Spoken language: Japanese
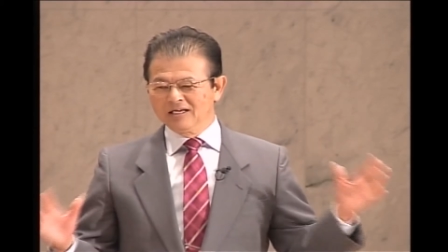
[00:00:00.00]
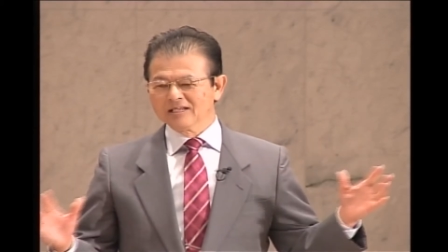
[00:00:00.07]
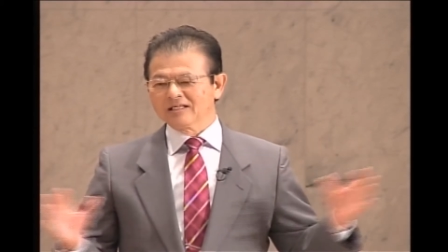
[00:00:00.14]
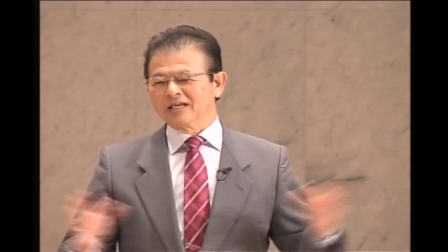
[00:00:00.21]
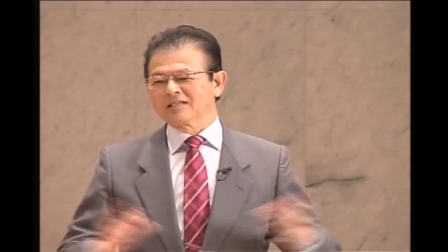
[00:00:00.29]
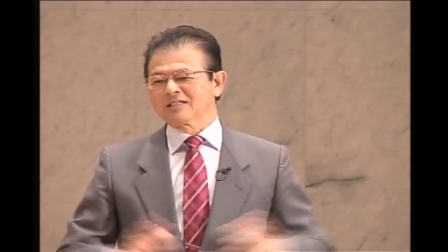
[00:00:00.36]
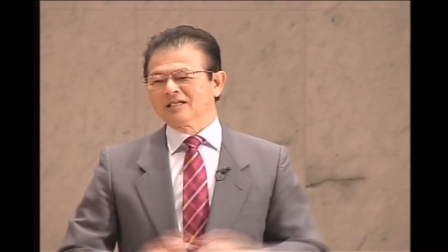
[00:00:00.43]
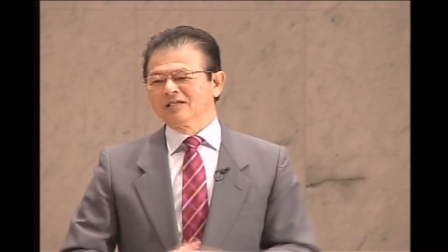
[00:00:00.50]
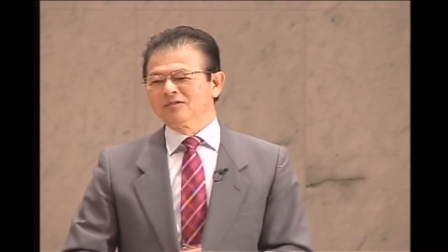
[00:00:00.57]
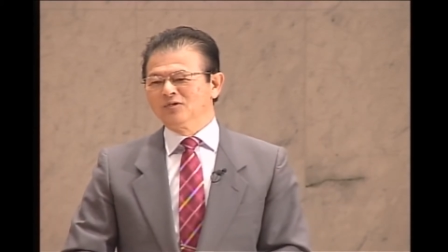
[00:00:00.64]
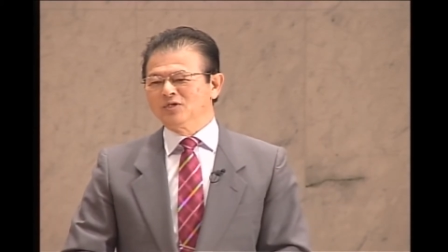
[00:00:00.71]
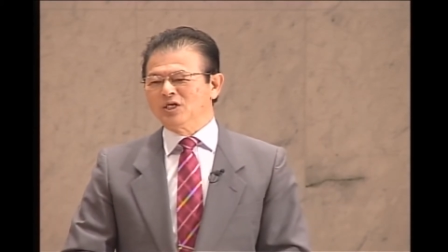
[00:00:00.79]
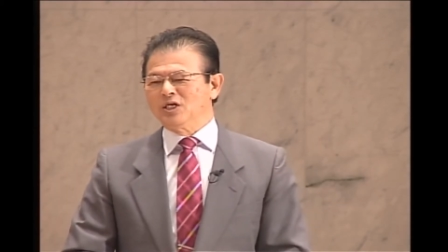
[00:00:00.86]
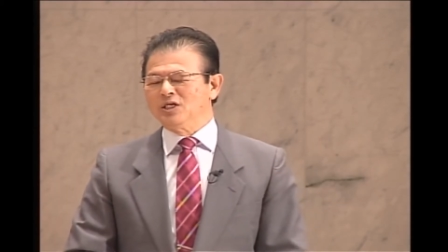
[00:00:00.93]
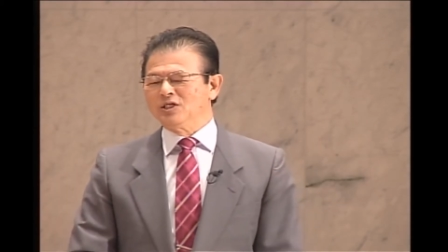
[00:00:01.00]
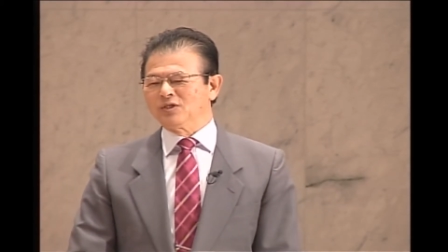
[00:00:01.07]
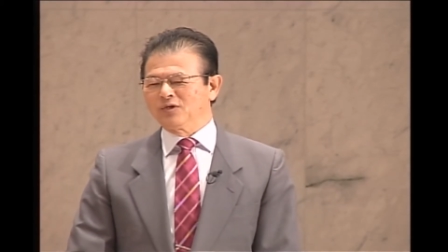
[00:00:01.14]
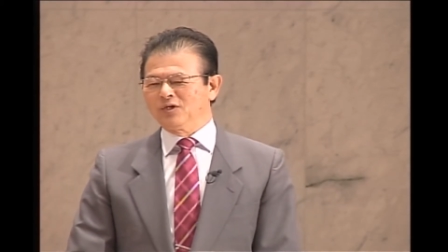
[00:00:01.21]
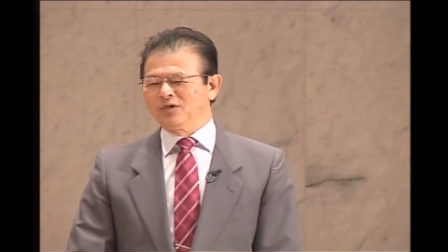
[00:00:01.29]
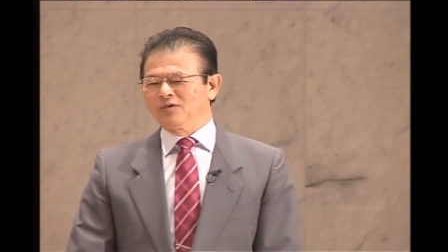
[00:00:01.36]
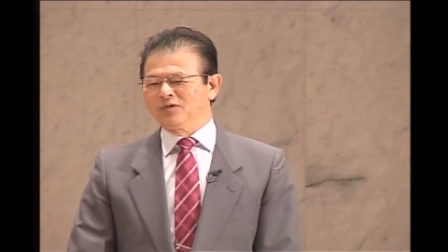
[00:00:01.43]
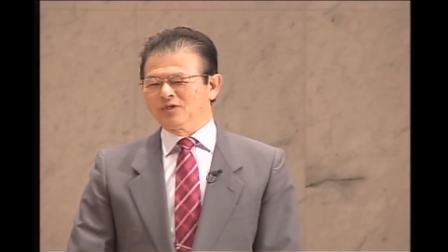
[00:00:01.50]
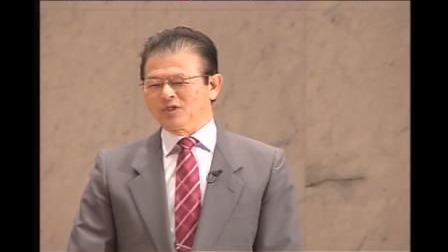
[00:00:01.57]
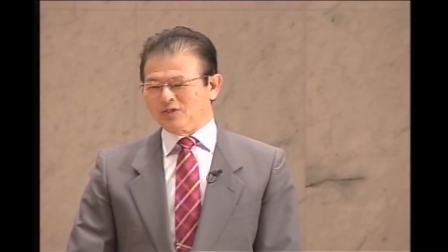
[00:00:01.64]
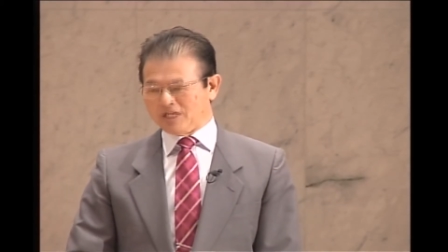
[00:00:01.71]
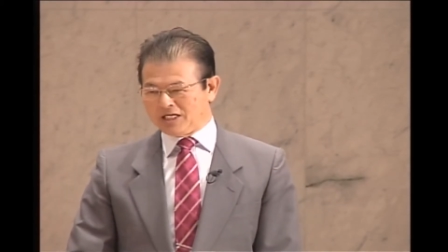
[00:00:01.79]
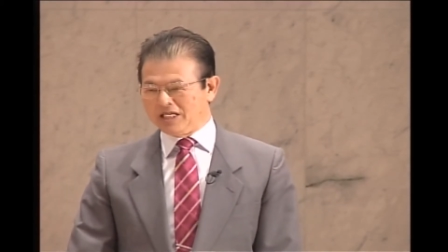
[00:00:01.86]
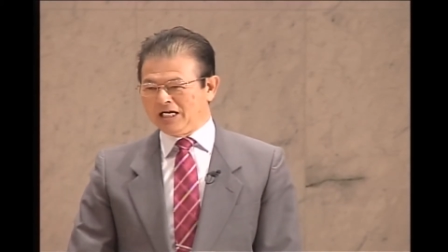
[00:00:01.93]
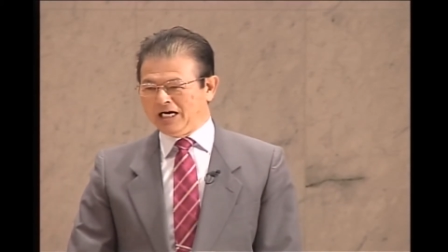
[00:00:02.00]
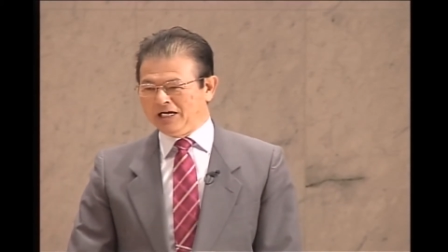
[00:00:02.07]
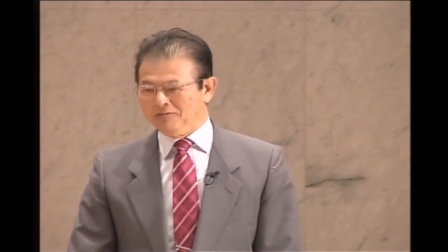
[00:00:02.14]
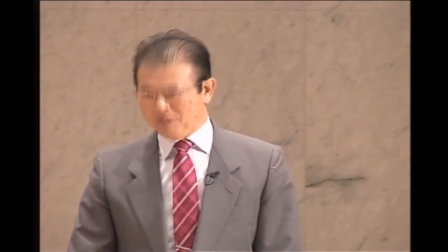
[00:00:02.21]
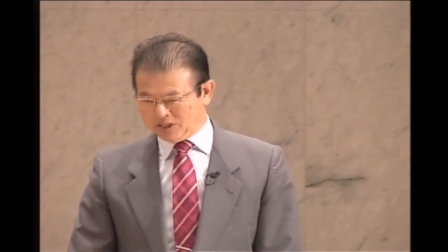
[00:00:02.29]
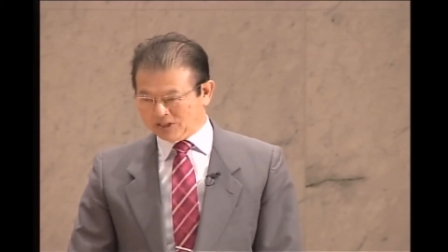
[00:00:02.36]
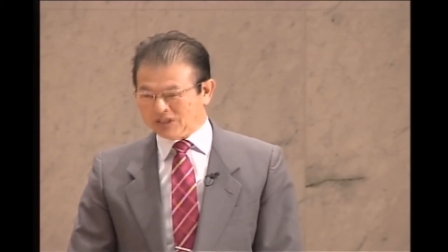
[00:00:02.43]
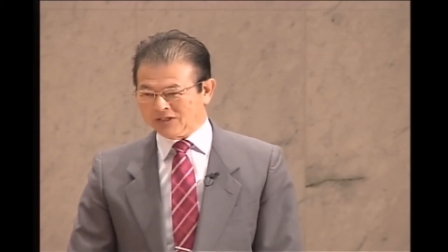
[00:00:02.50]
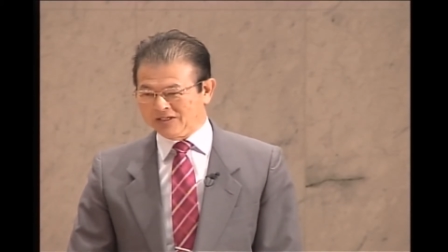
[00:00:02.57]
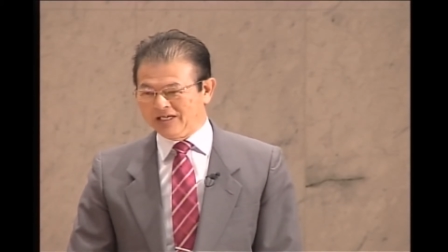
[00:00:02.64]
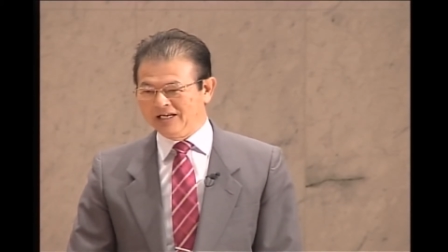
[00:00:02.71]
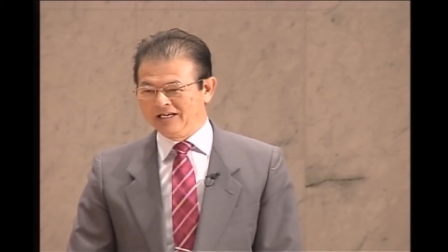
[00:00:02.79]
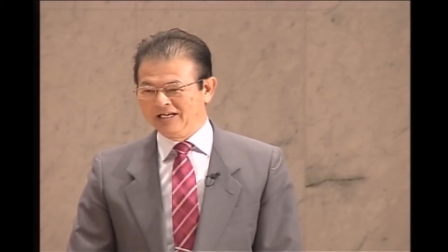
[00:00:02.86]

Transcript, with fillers: たくさんのキリスト教の書籍がありますので、